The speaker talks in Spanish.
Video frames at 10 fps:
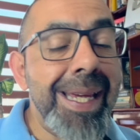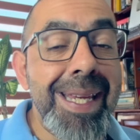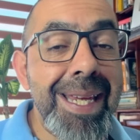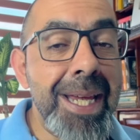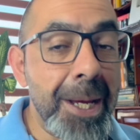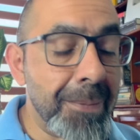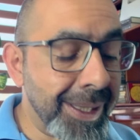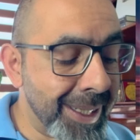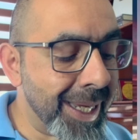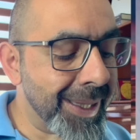Y en
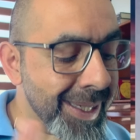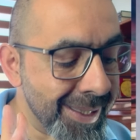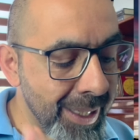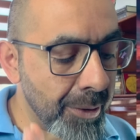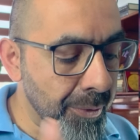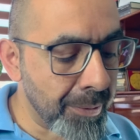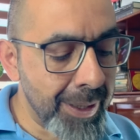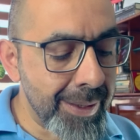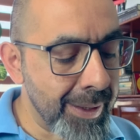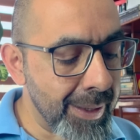materia de salud, me
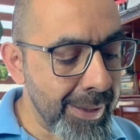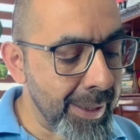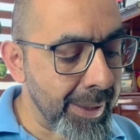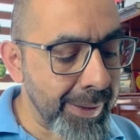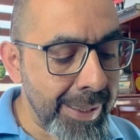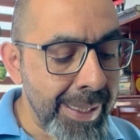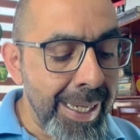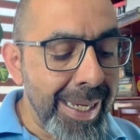dicen las cartas,